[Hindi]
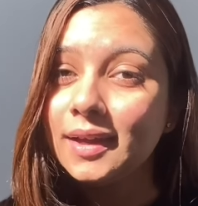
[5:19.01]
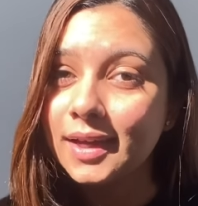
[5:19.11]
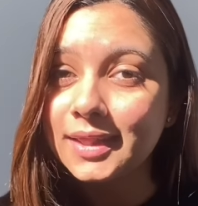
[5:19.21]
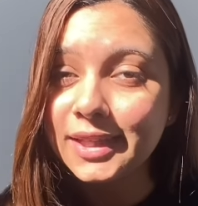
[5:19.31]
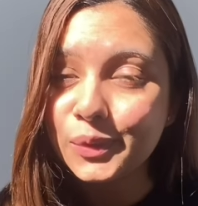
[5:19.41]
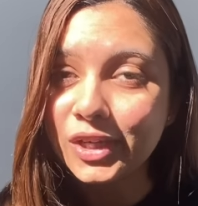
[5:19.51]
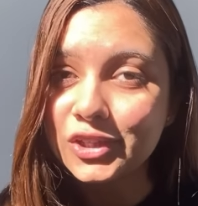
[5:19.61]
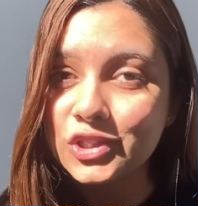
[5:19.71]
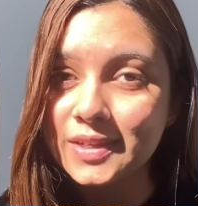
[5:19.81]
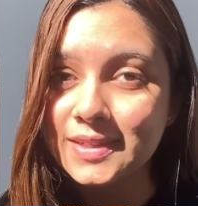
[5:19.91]
गलती होने
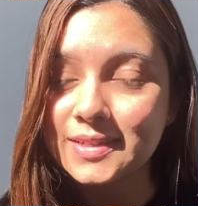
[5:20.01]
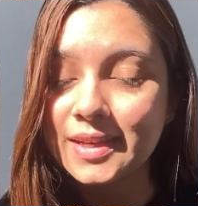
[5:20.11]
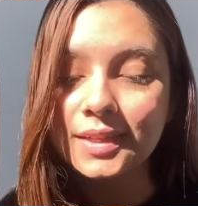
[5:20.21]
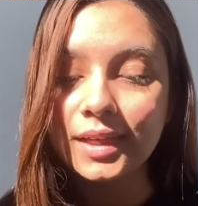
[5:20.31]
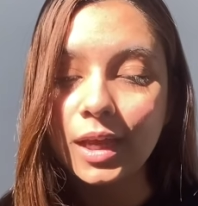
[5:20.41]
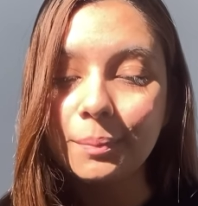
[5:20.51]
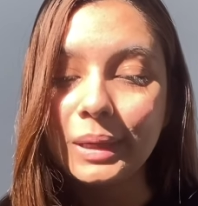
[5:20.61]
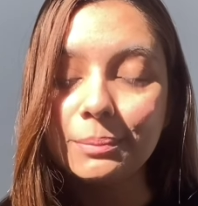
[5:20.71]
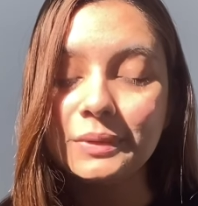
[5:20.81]
के चांसेस हैं जैसे कि यहाँ पे आप